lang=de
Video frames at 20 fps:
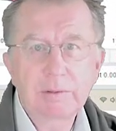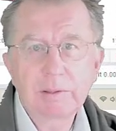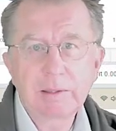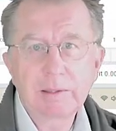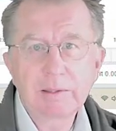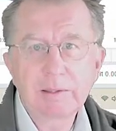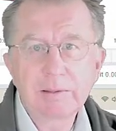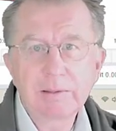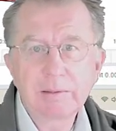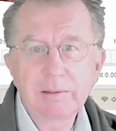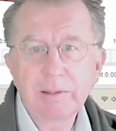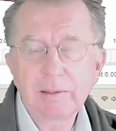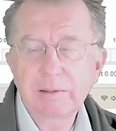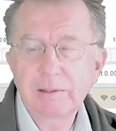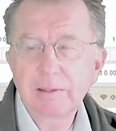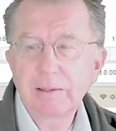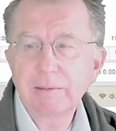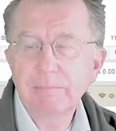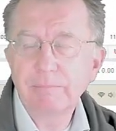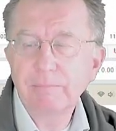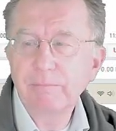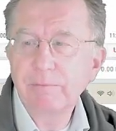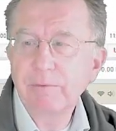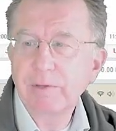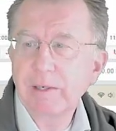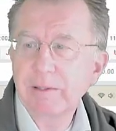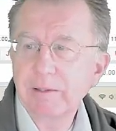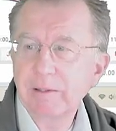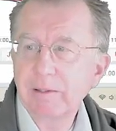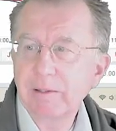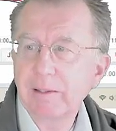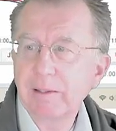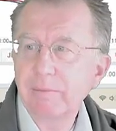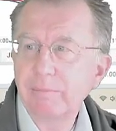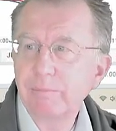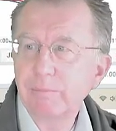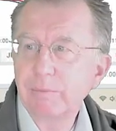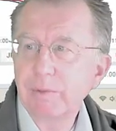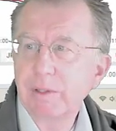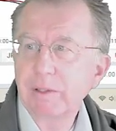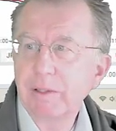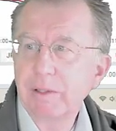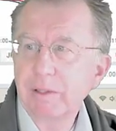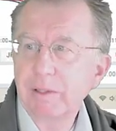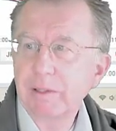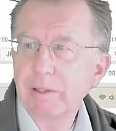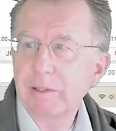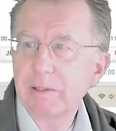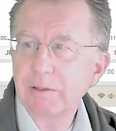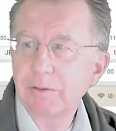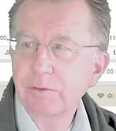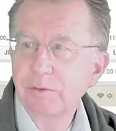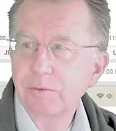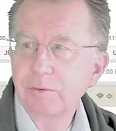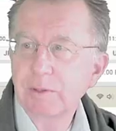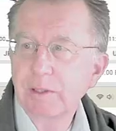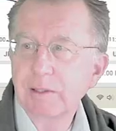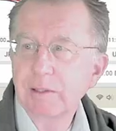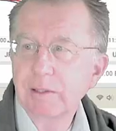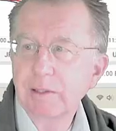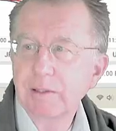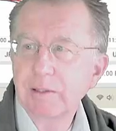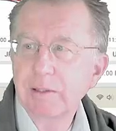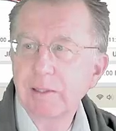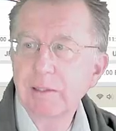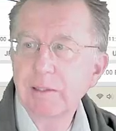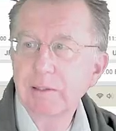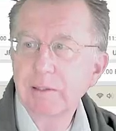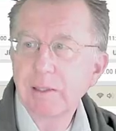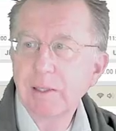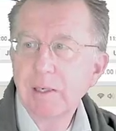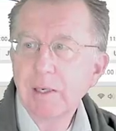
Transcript: daran hat am Freitagabend eigentlich keiner so dran gedacht.